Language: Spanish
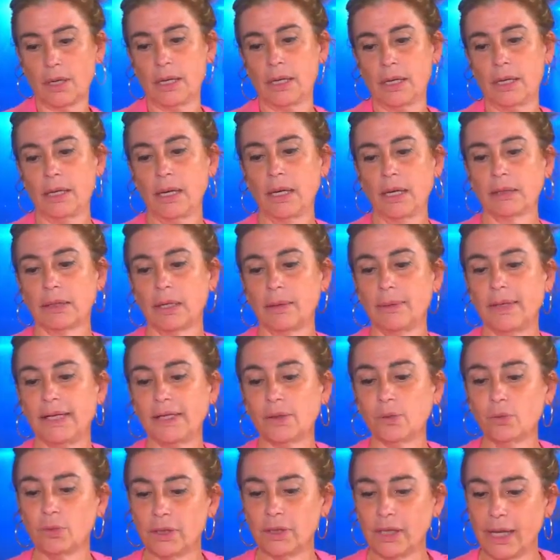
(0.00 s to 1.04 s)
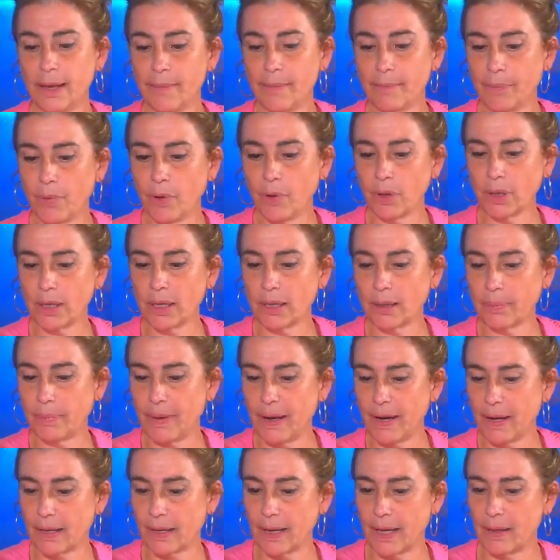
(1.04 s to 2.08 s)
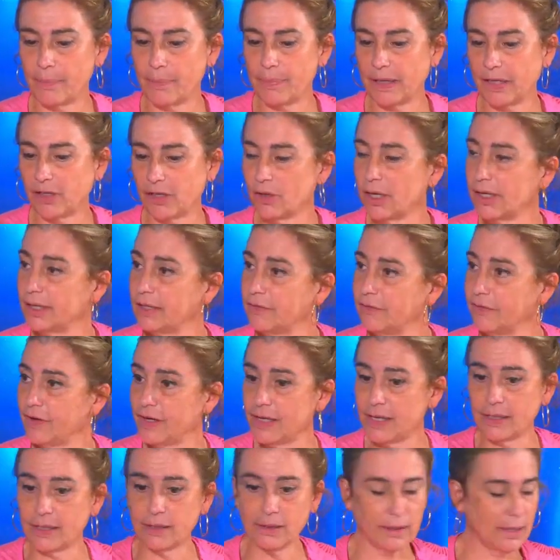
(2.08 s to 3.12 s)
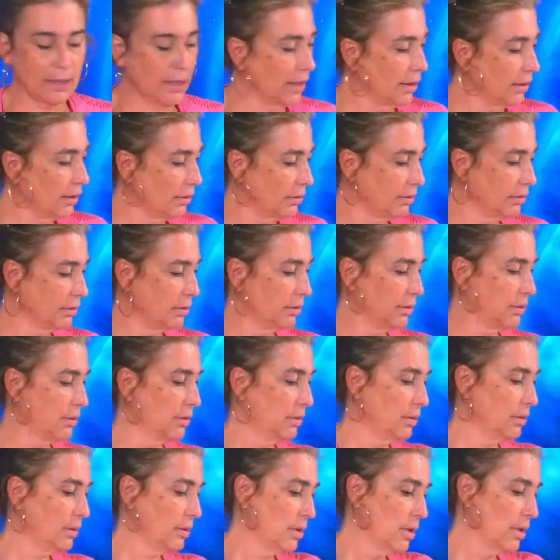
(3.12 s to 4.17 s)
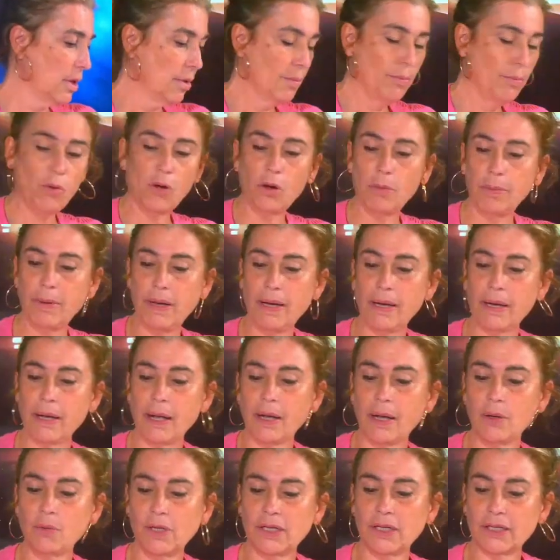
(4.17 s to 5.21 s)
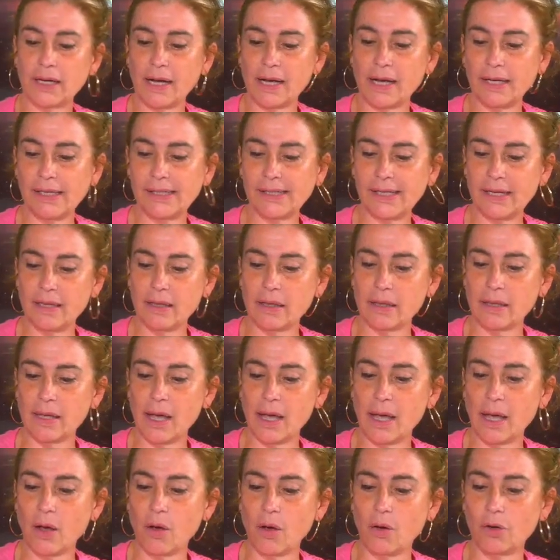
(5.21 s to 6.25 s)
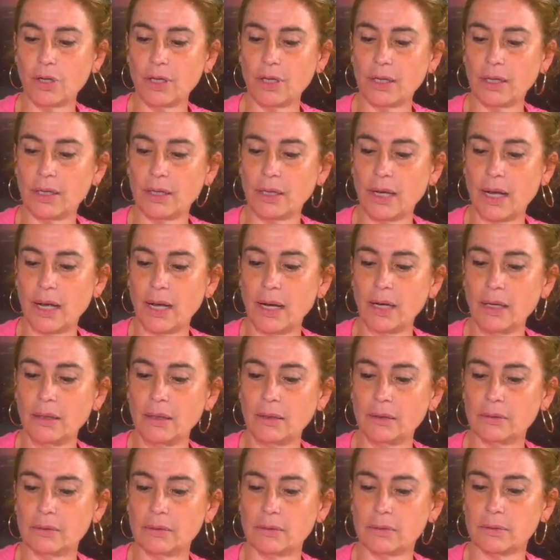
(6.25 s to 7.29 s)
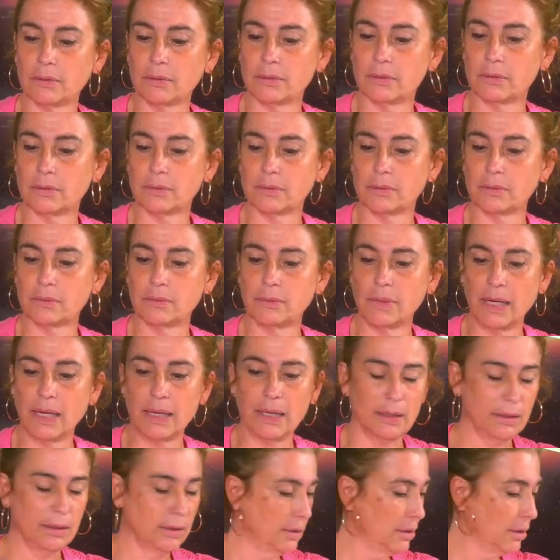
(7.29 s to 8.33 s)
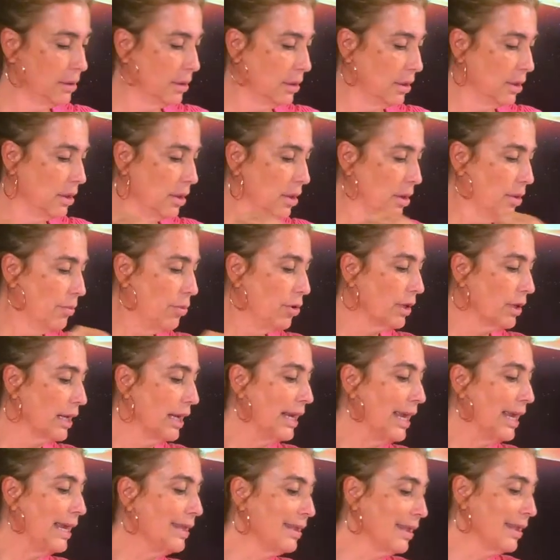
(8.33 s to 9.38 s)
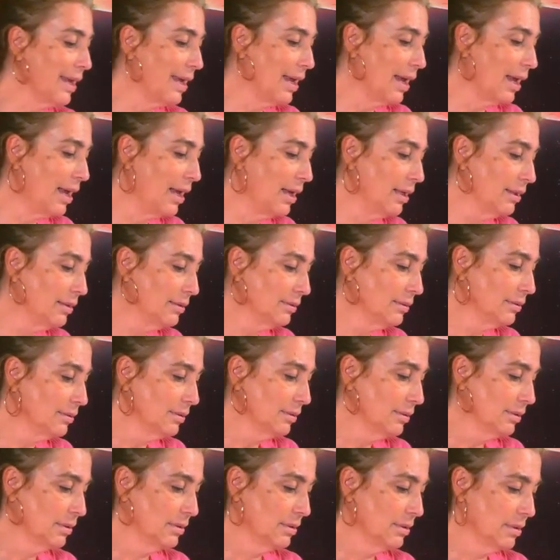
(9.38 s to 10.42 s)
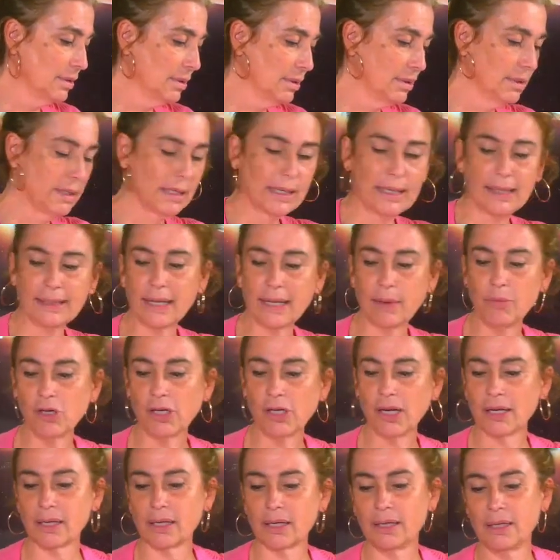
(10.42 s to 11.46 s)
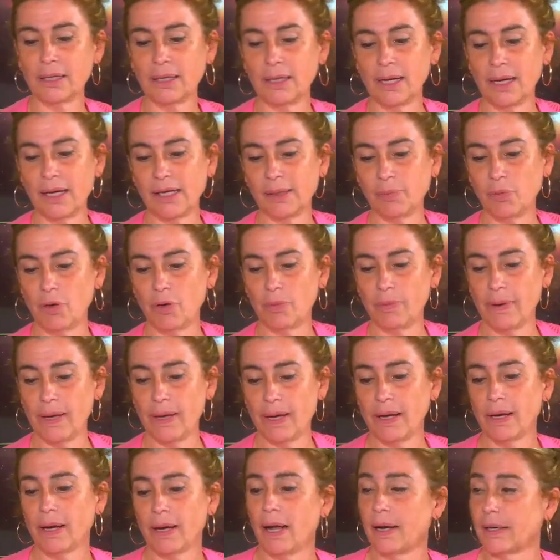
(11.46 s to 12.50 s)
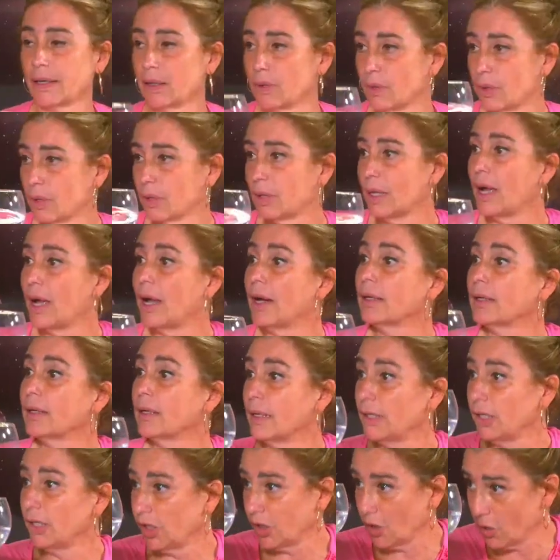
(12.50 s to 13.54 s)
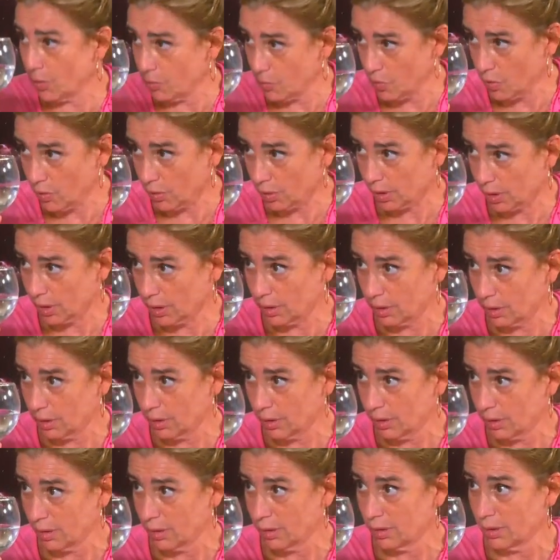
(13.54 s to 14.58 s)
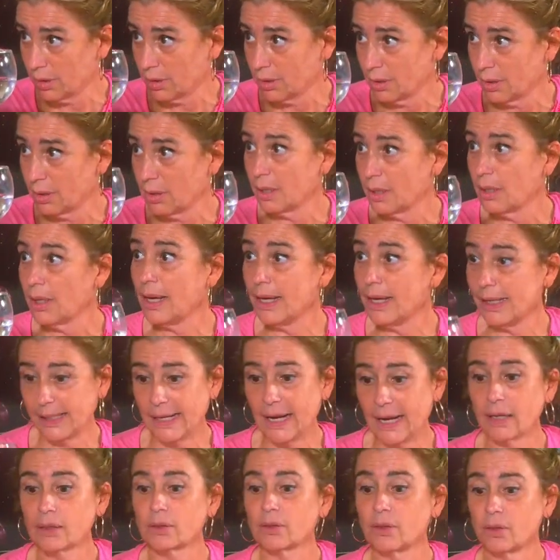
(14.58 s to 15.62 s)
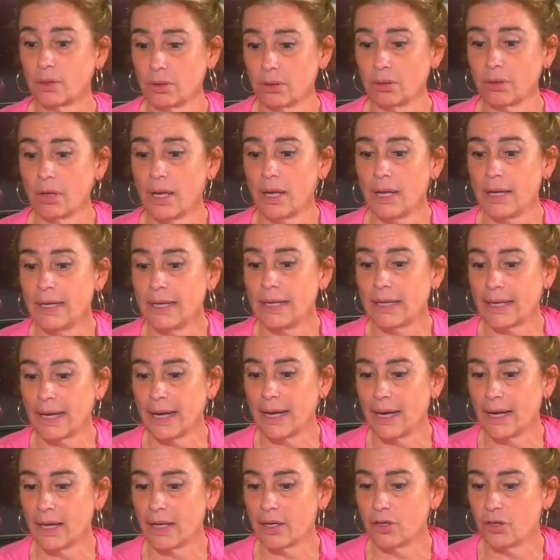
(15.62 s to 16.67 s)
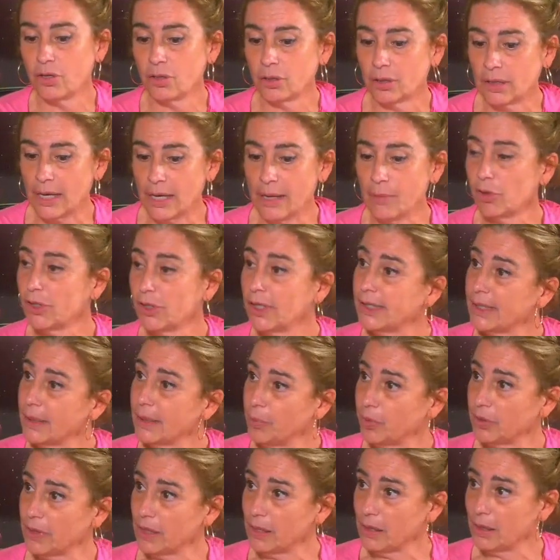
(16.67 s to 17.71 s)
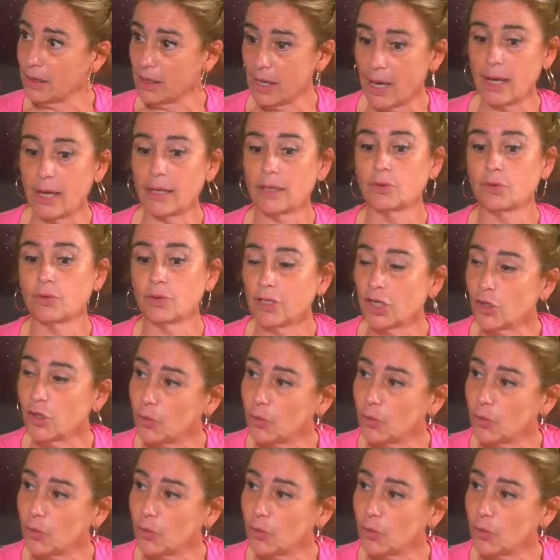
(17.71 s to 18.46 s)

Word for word: Y a través de un tiempo, que para cada persona es diferente, volver a nuestra esencia original, ¿vale? Porque la idea de que estamos aquí es volver a recordar quién somos. Que somos cristalinos, esencia Exacto, y que tenemos este potencial. Entonces